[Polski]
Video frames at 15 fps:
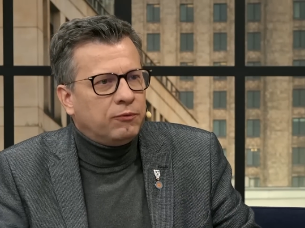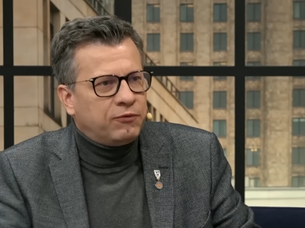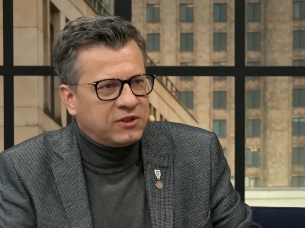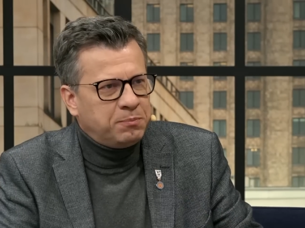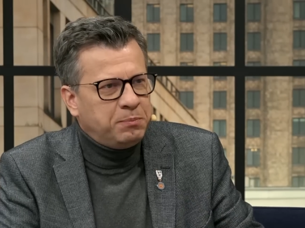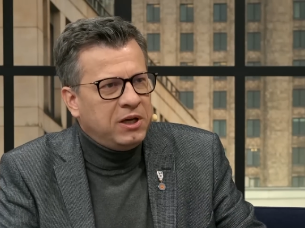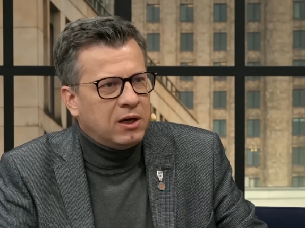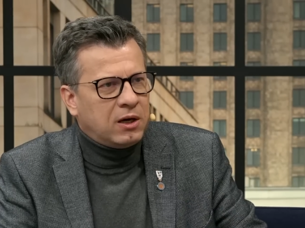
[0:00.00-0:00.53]

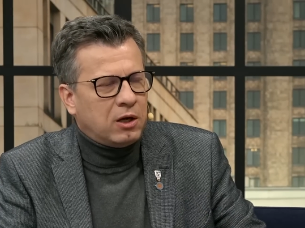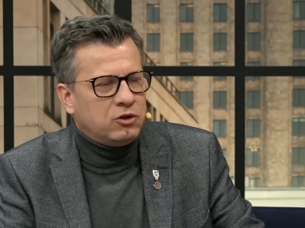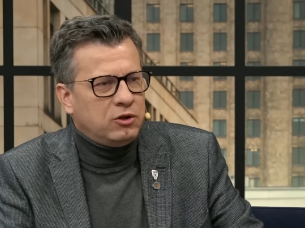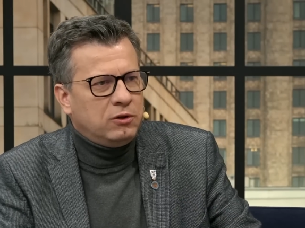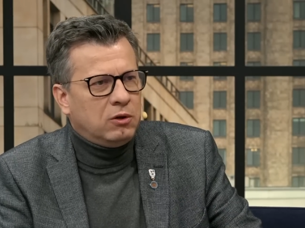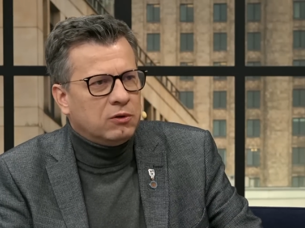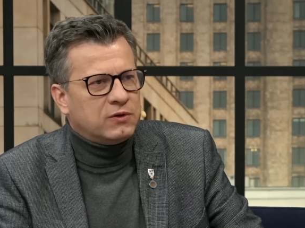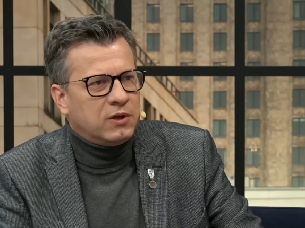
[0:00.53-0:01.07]
wspierać
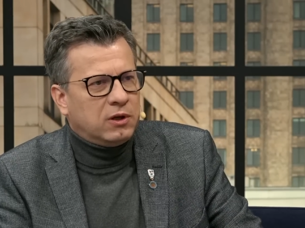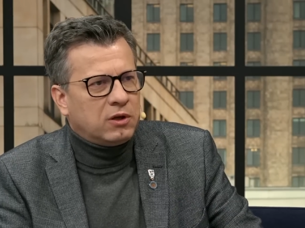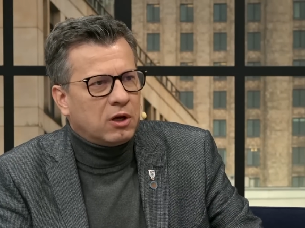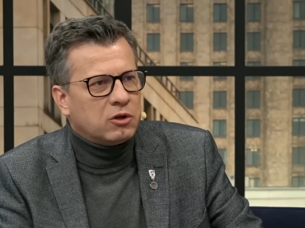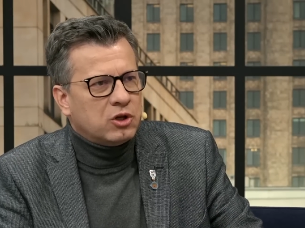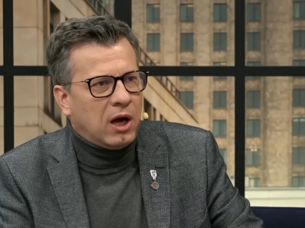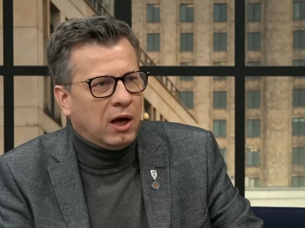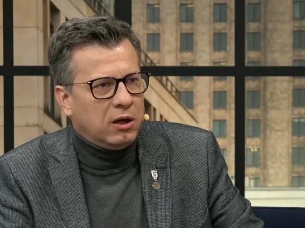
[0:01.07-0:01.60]
i
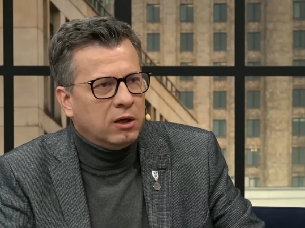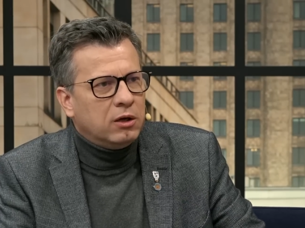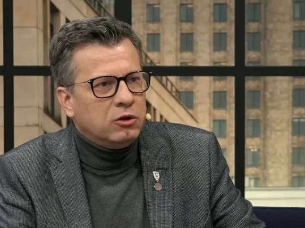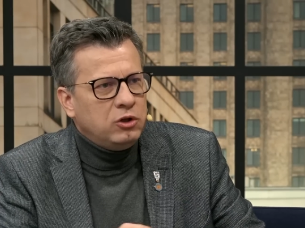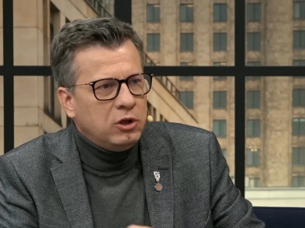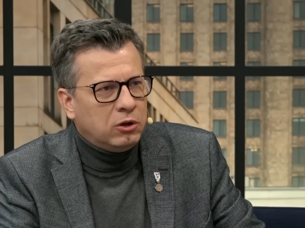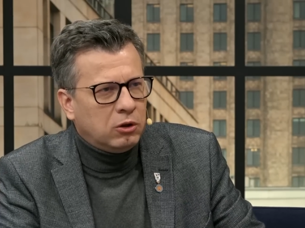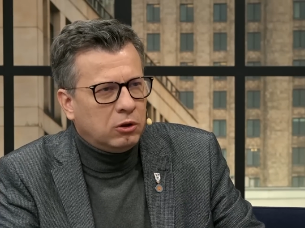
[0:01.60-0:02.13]
doceniać, ale
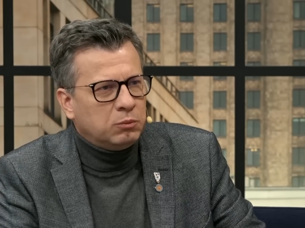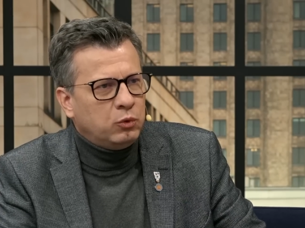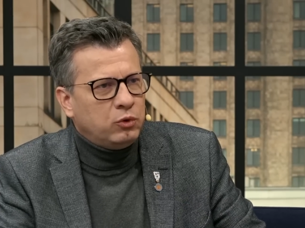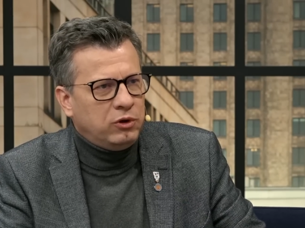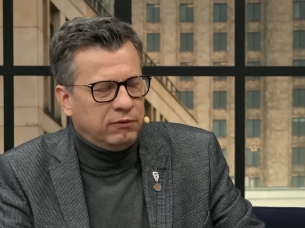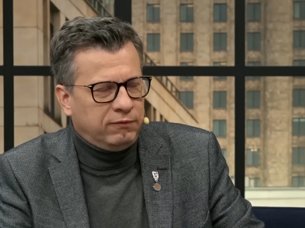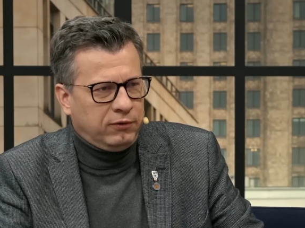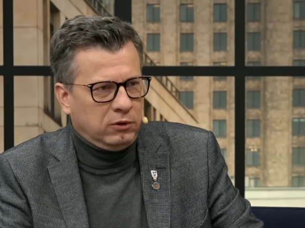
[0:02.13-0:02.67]
nikomu
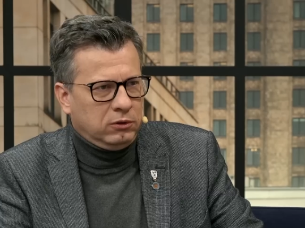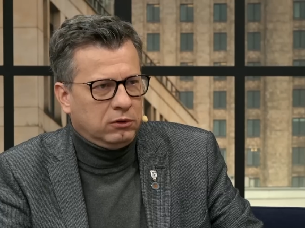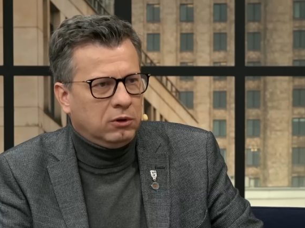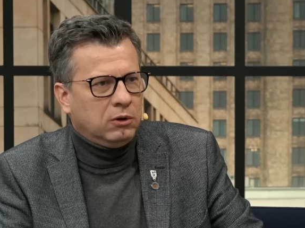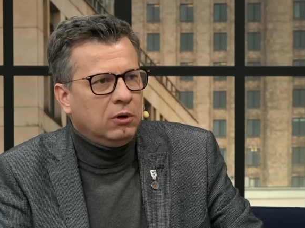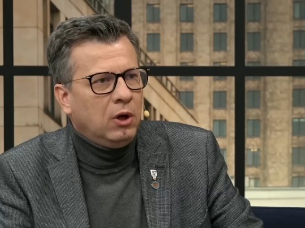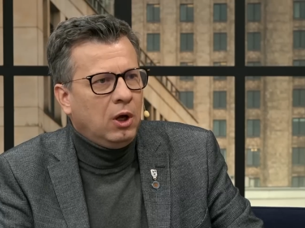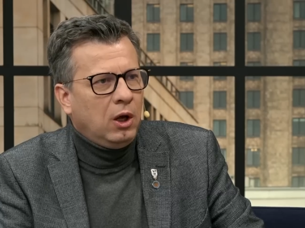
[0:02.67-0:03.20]
nie
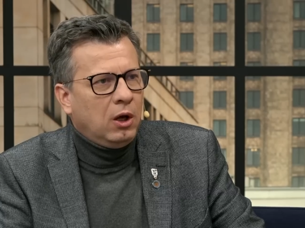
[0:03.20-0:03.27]
wolno